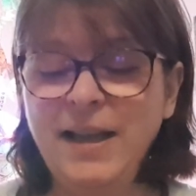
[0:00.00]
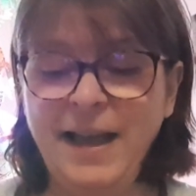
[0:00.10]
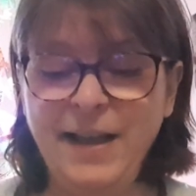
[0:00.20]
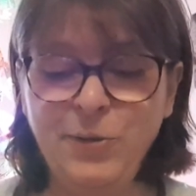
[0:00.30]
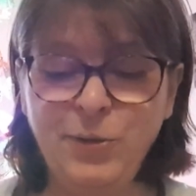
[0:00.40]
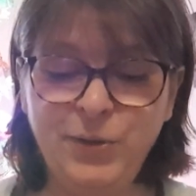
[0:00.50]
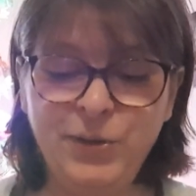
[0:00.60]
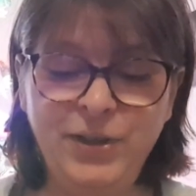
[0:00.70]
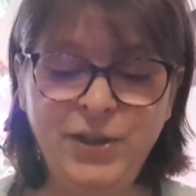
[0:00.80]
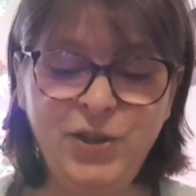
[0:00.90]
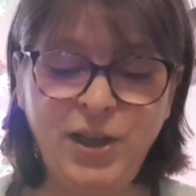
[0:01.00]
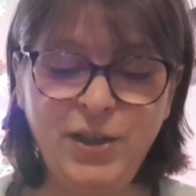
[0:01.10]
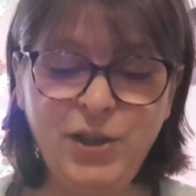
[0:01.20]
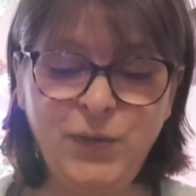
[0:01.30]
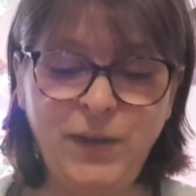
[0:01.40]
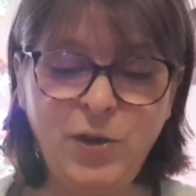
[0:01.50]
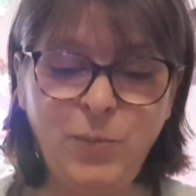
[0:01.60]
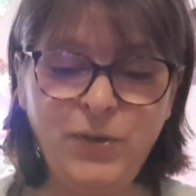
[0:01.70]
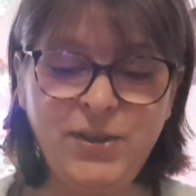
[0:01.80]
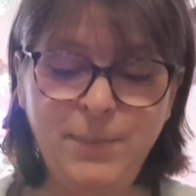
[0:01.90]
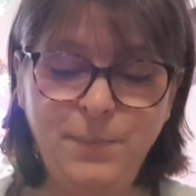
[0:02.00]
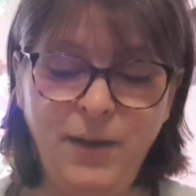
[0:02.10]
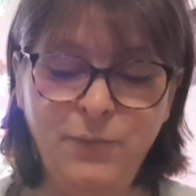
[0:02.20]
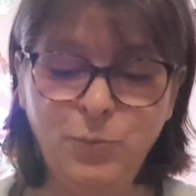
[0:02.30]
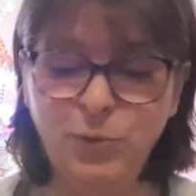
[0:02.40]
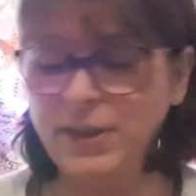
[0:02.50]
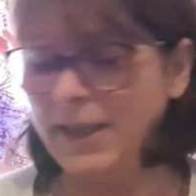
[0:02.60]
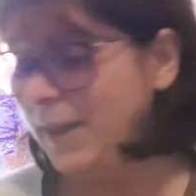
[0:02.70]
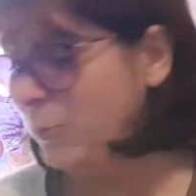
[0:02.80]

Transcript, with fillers: Alors, déjà, je vais commencer par vous montrer